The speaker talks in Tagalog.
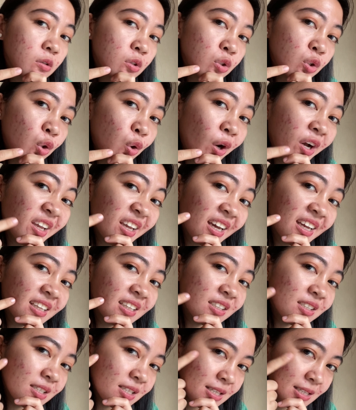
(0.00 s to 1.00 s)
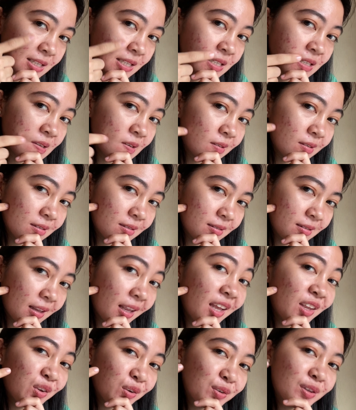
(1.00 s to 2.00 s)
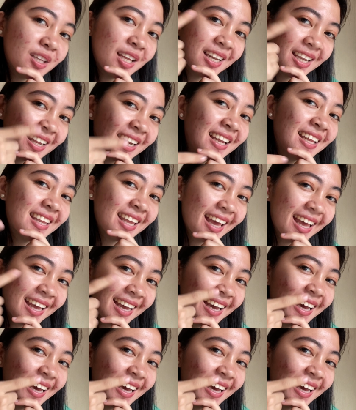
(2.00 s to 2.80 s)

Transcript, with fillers: So, ayan, yung, yan yung tinira niya.